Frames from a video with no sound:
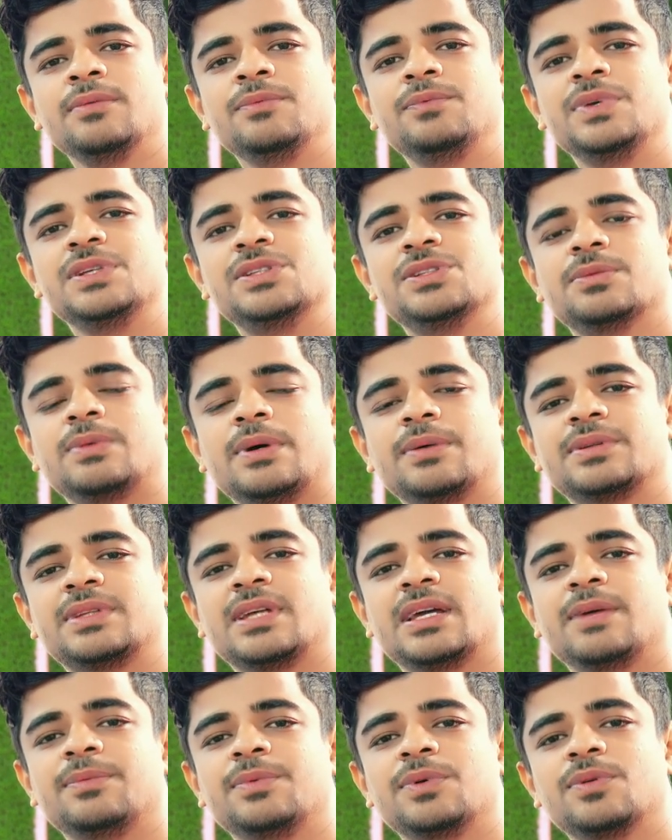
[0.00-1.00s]
ফিজিওভাবে
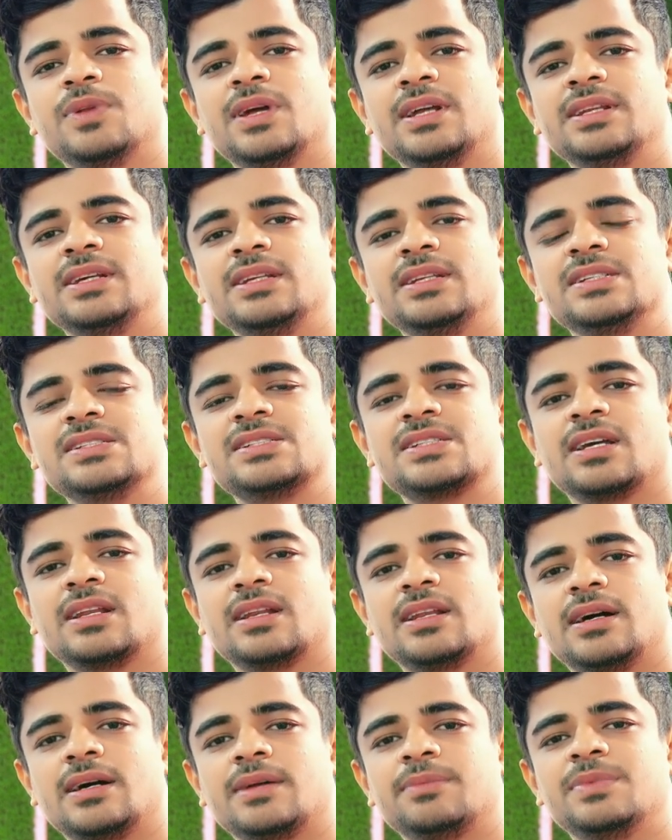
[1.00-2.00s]
থেরাপিগুলো নিন
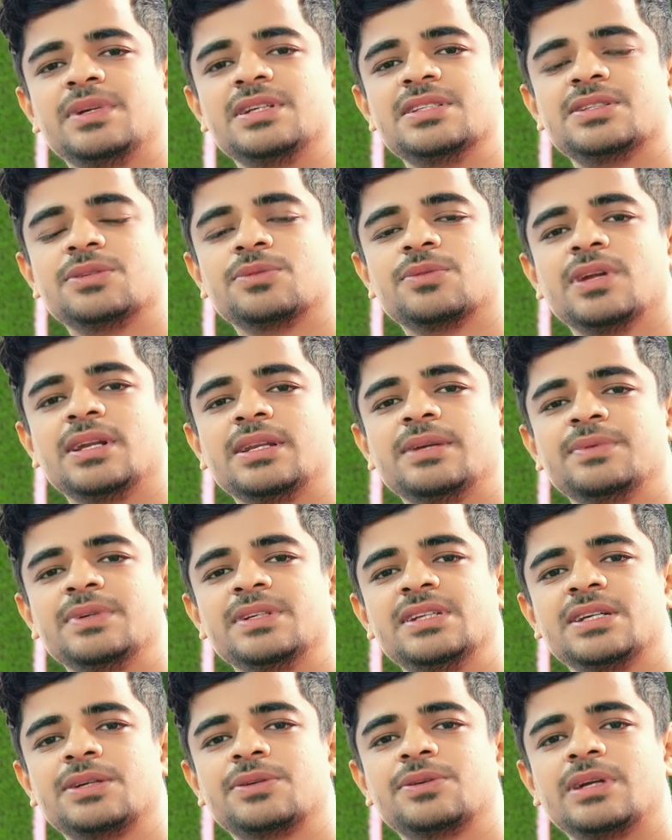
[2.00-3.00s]
ইনশাল্লাহ আর মেডিসিনগুলো নেবেন
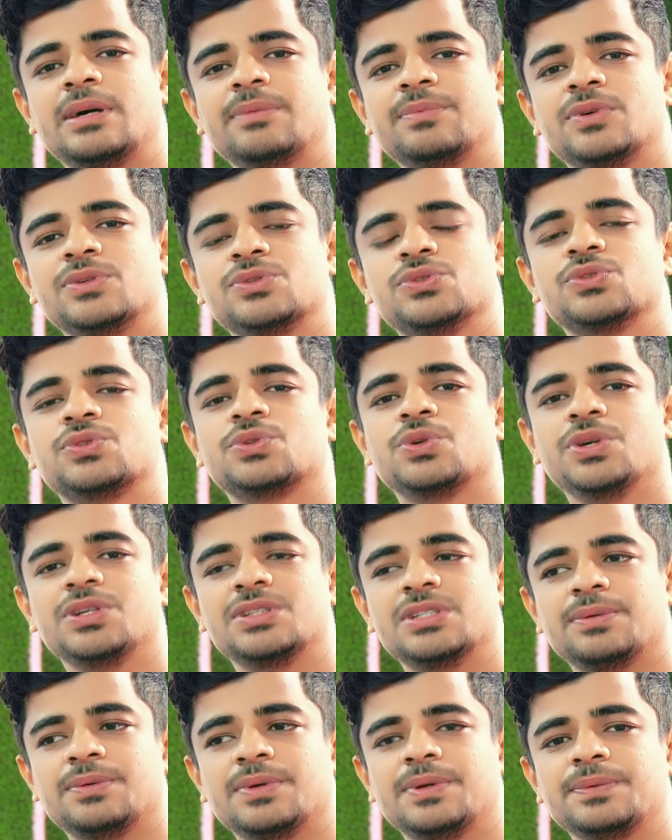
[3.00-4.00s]
ঠিক করে আপনার সুস্থ হয়ে
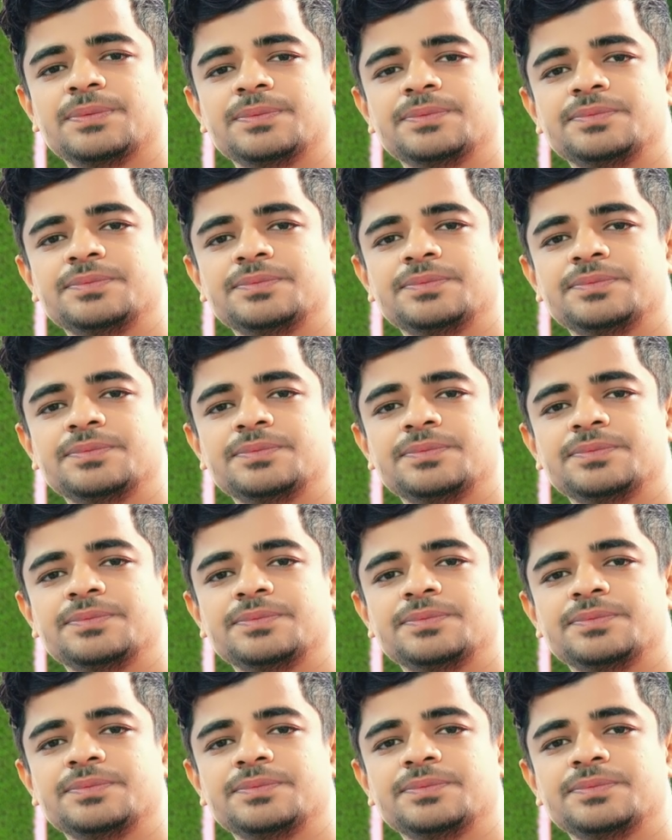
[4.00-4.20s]
যাবেন